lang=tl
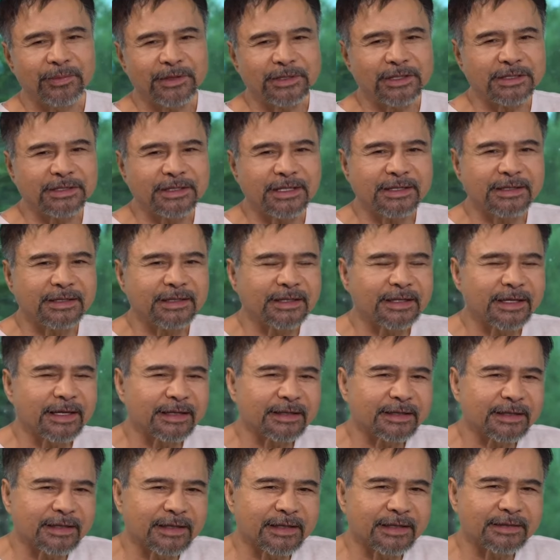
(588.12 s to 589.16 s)
matitindi
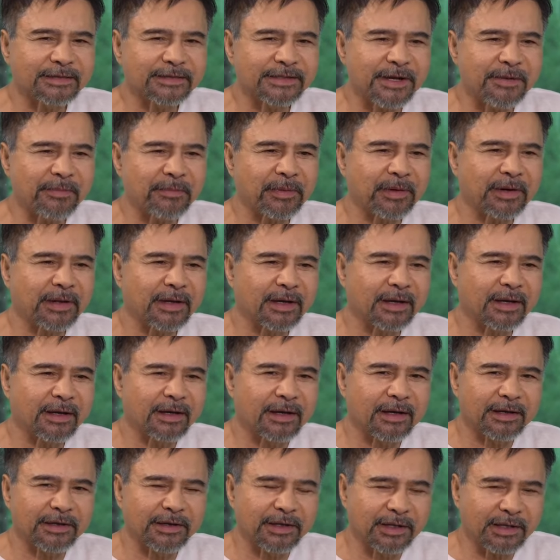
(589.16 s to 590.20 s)
yan. Eh, siyempre,
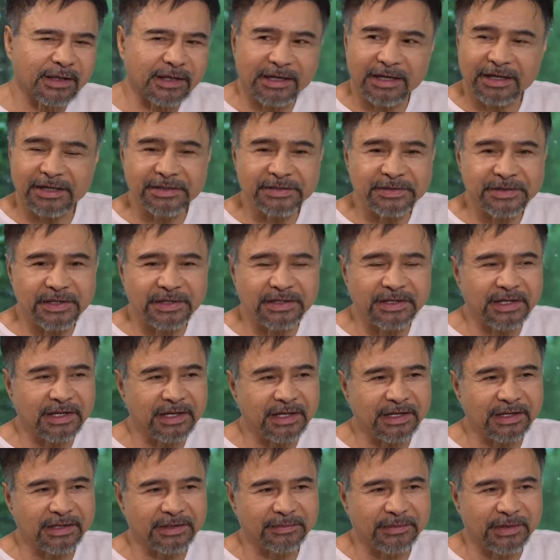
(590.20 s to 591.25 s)
uh, yun ang kinagisnan yan,
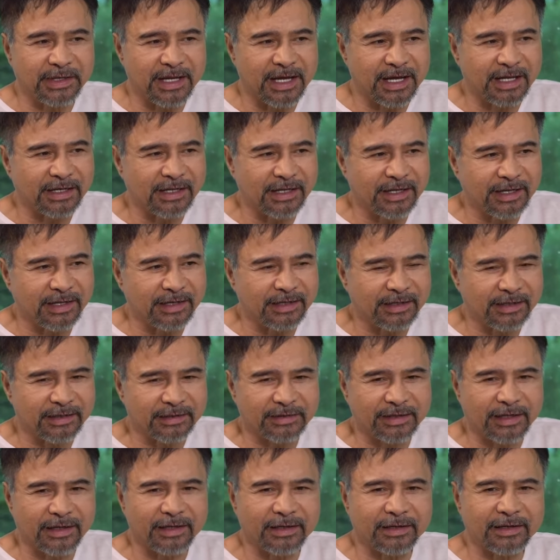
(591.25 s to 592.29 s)
eh, minana yan, eh,
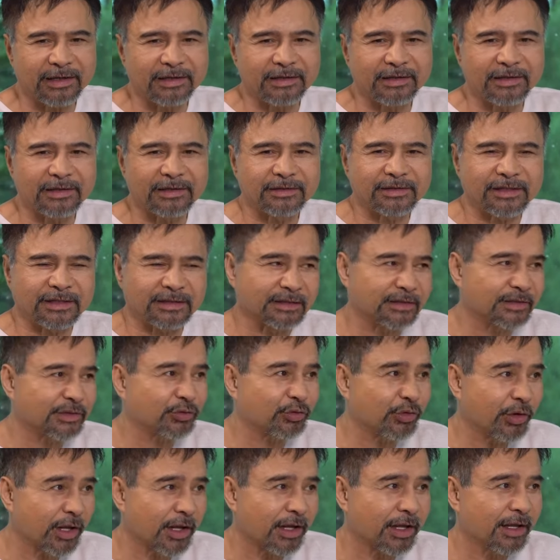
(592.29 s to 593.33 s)
talagang yun ang
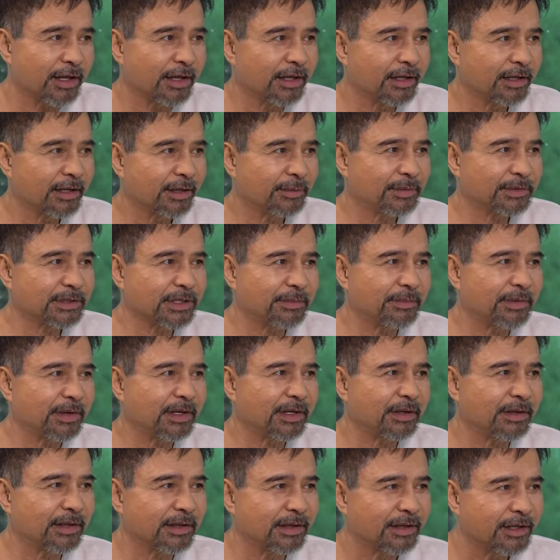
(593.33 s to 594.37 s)
tradisyon na. Ibig sabihin,
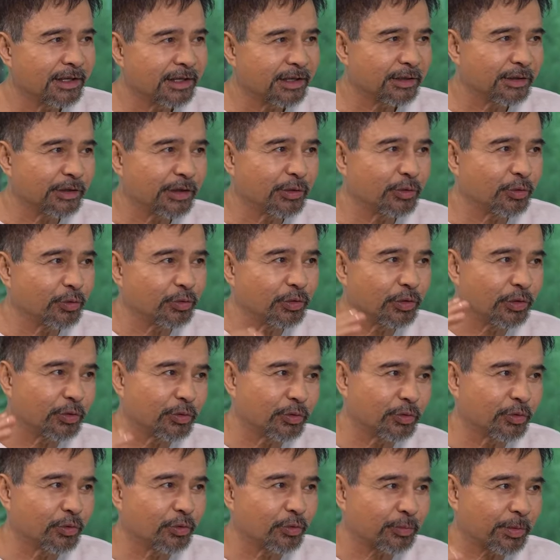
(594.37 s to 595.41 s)
eh,
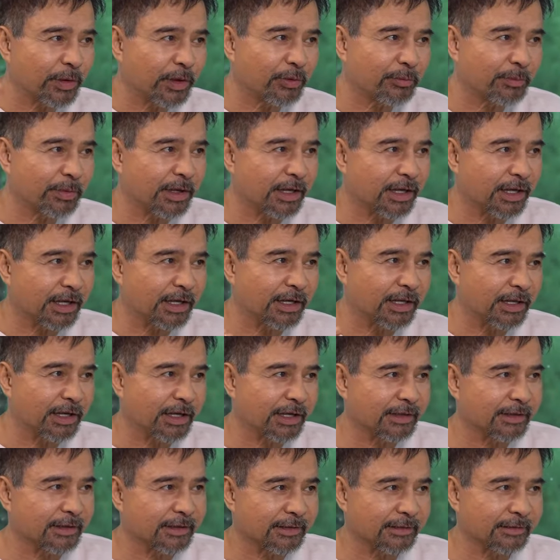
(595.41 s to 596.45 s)
ninuno-nuno pa yung
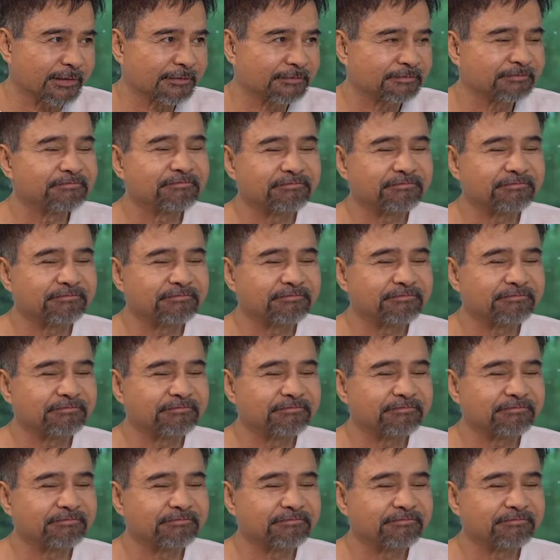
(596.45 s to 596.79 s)
pinanggalingan niya. Mm.